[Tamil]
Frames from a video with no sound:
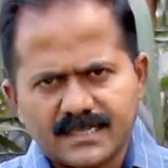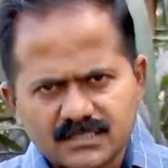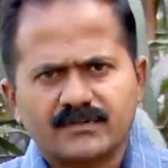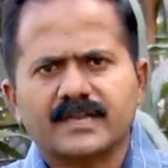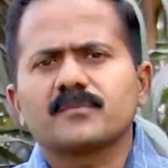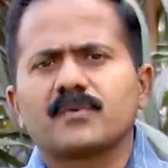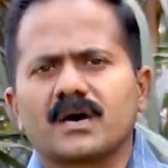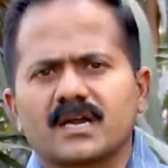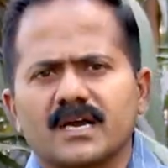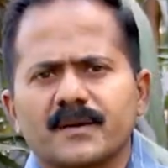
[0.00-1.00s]
கடைசி
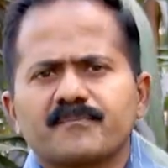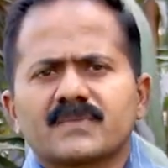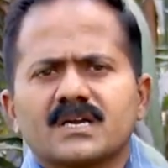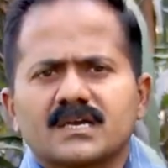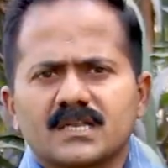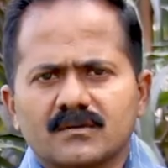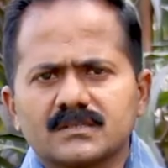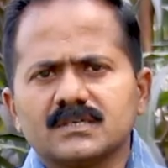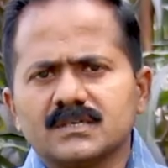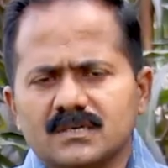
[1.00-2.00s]
வரைக்கும் பாருங்கள்
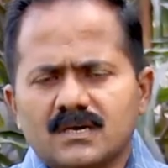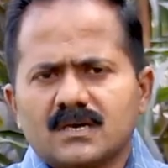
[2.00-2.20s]
இதில் வந்து